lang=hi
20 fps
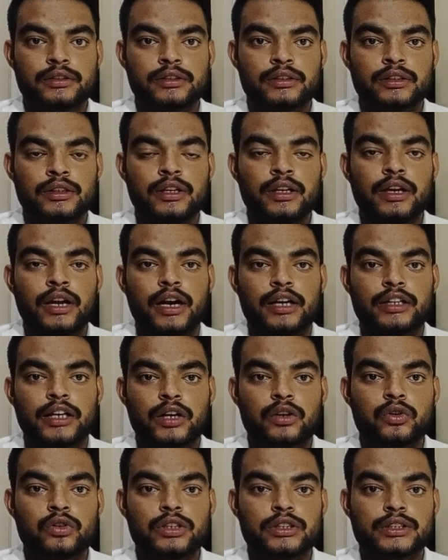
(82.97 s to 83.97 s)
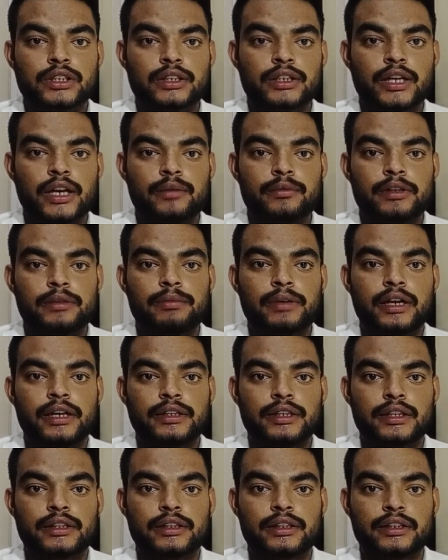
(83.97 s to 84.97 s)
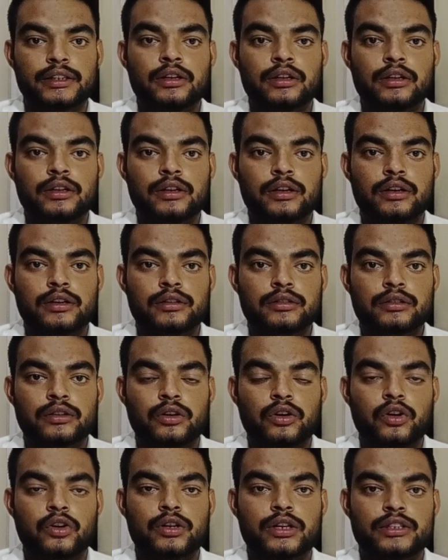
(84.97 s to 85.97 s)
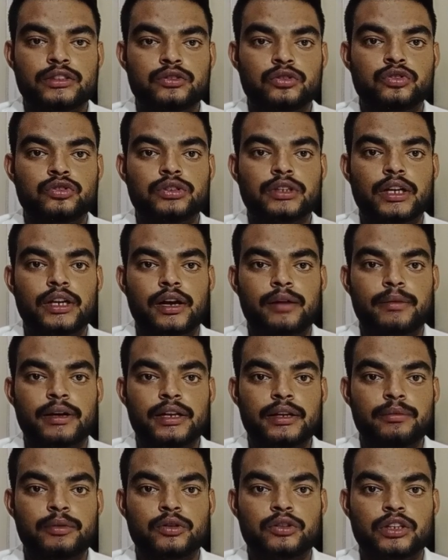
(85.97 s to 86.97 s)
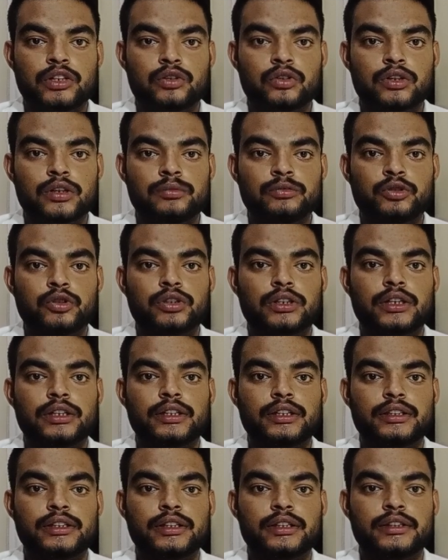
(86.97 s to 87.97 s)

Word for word: हजारों की संख्या में पाए जाते हैं और रस चूसकर हमारे पौधे को कमज़ोर कर देते हैं